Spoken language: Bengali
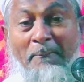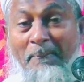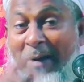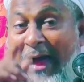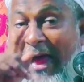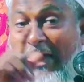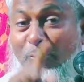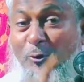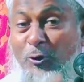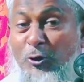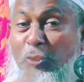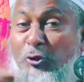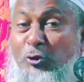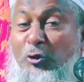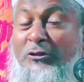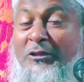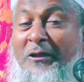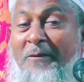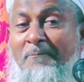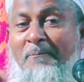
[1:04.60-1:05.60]
মানুষ
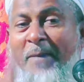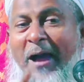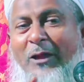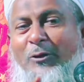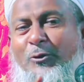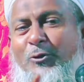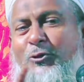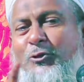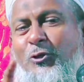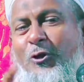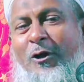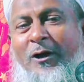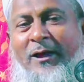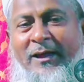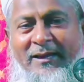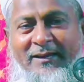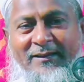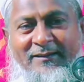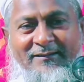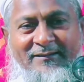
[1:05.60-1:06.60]
যদি মানুষ
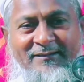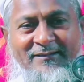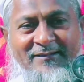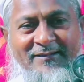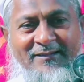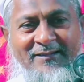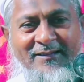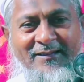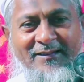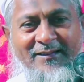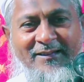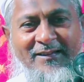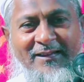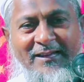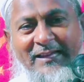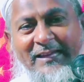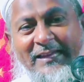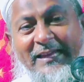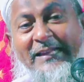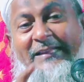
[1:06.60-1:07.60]
হয়
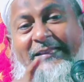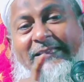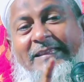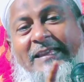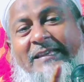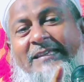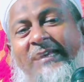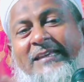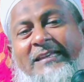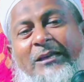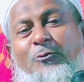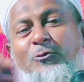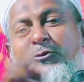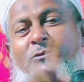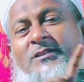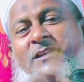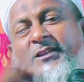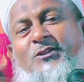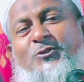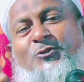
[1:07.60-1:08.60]
এর থেকে কেউ
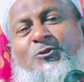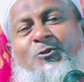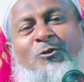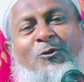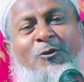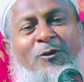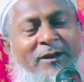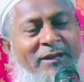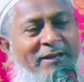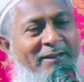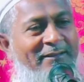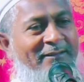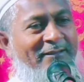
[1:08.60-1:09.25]
শ্রেষ্ঠ নয়